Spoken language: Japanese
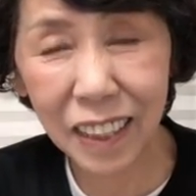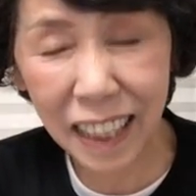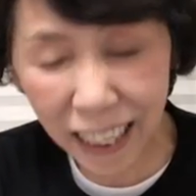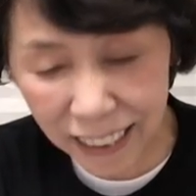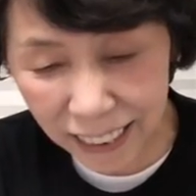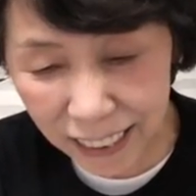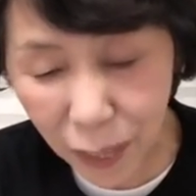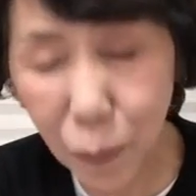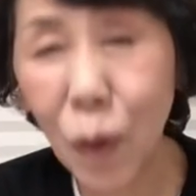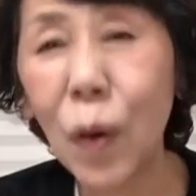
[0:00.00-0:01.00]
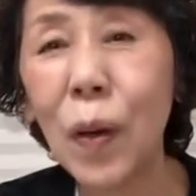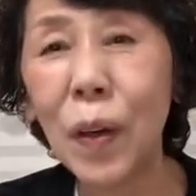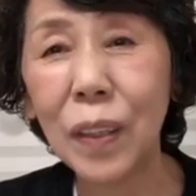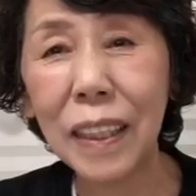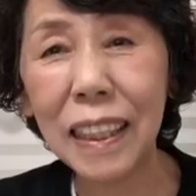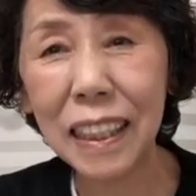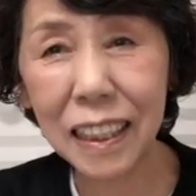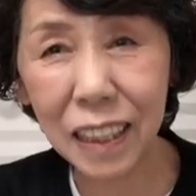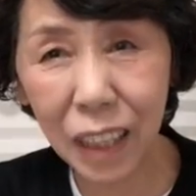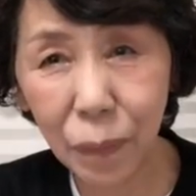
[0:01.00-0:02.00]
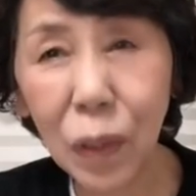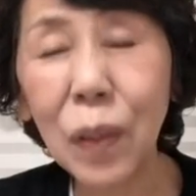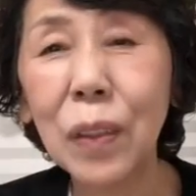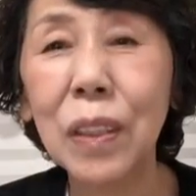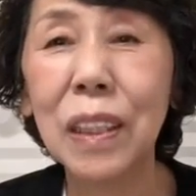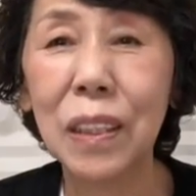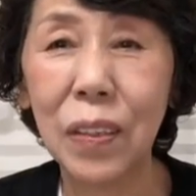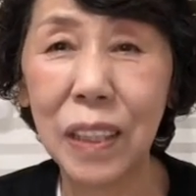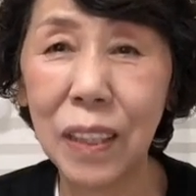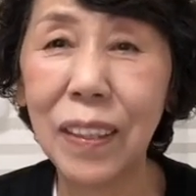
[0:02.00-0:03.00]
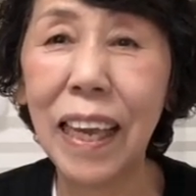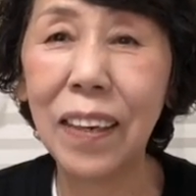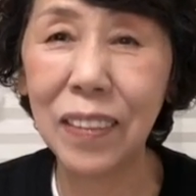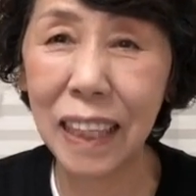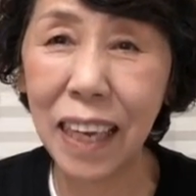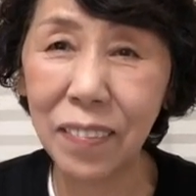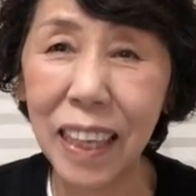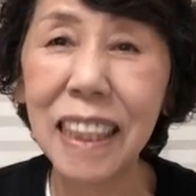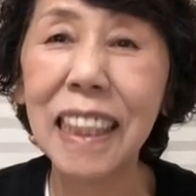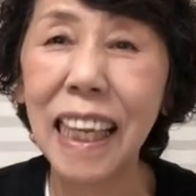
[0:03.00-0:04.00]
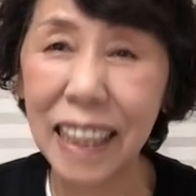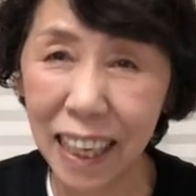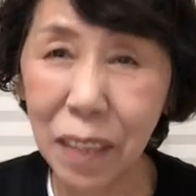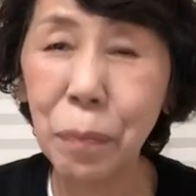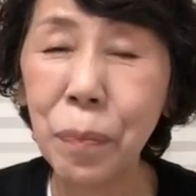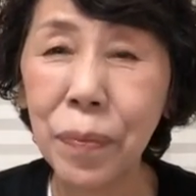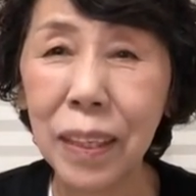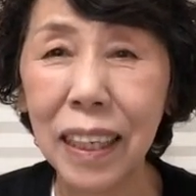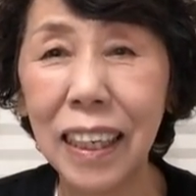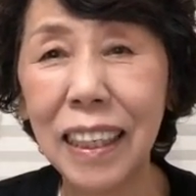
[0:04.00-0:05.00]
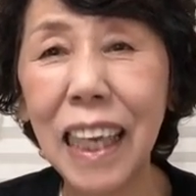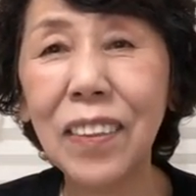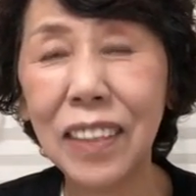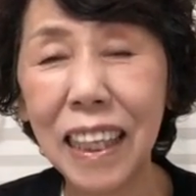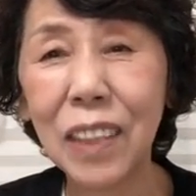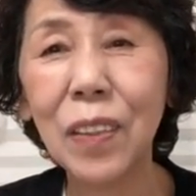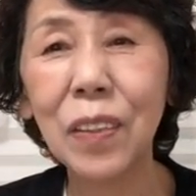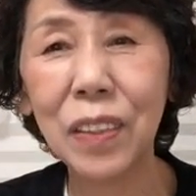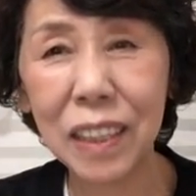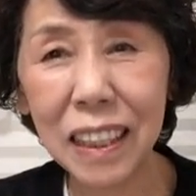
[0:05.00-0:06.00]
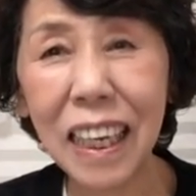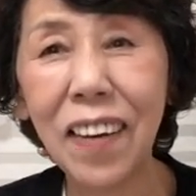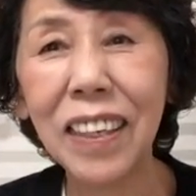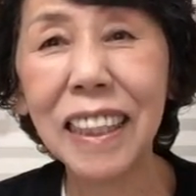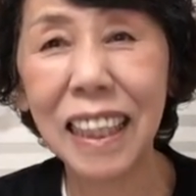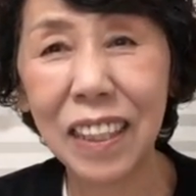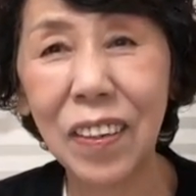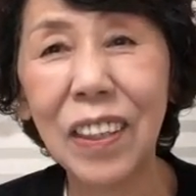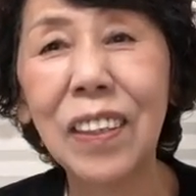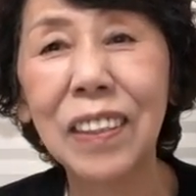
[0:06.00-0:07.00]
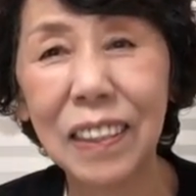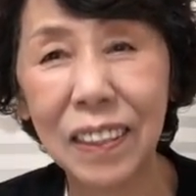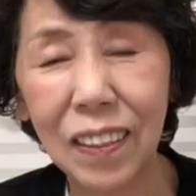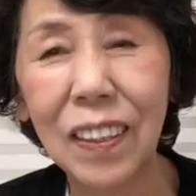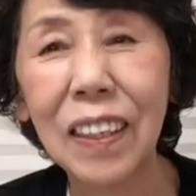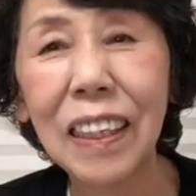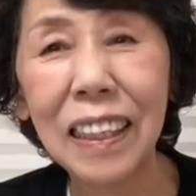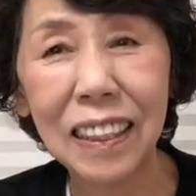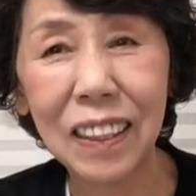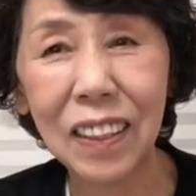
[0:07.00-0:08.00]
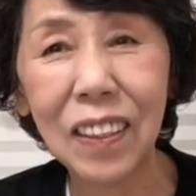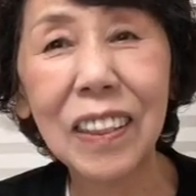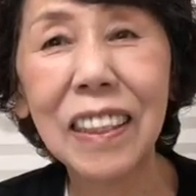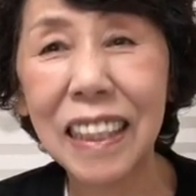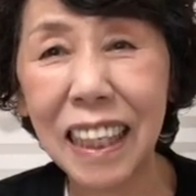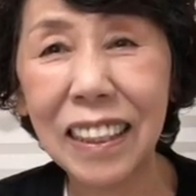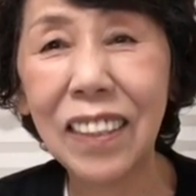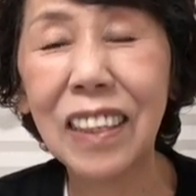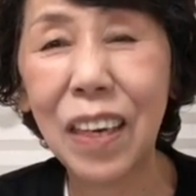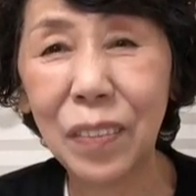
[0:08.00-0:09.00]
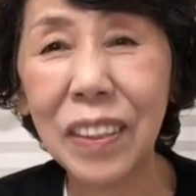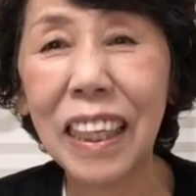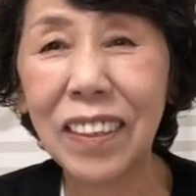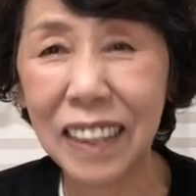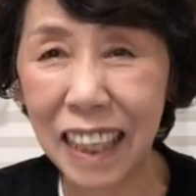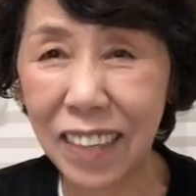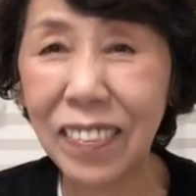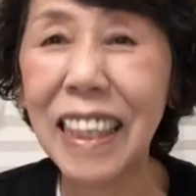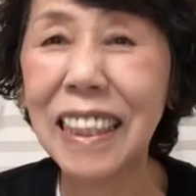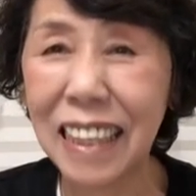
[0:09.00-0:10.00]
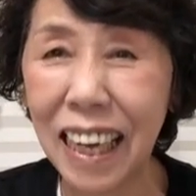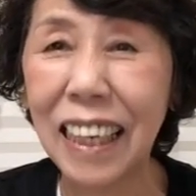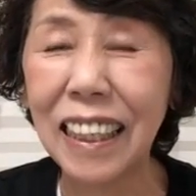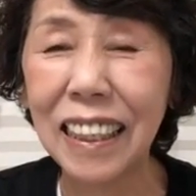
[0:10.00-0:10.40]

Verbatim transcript: 何せもういつでもこの靴と一緒でございましたね。えー、なのでその靴に合わせてお洋服を購入しているようなもんでございました